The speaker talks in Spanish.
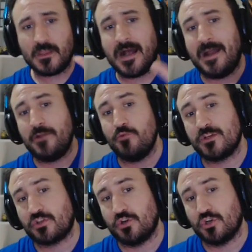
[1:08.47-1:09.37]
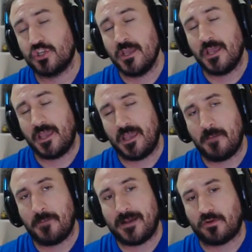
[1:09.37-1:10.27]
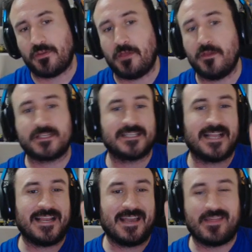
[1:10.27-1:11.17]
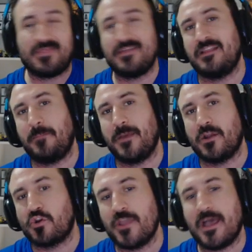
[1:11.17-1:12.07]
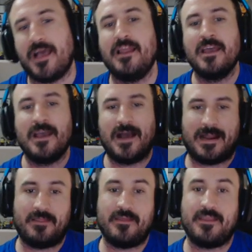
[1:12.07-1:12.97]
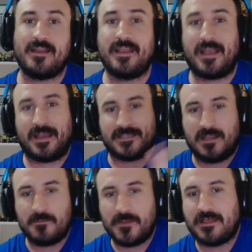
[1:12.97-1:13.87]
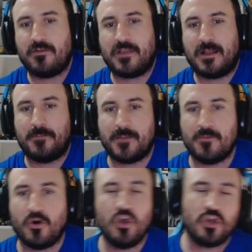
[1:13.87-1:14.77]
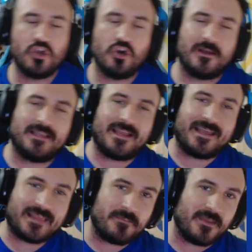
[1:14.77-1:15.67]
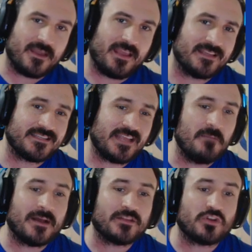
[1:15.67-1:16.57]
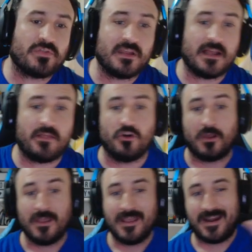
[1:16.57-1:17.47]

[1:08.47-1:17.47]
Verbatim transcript: a nuestros eh, patrocinadores, que es la liga de CTP Royal, a Grande Yeque, que es el invitado, y al primo Gogeta, que también es el patrocinador.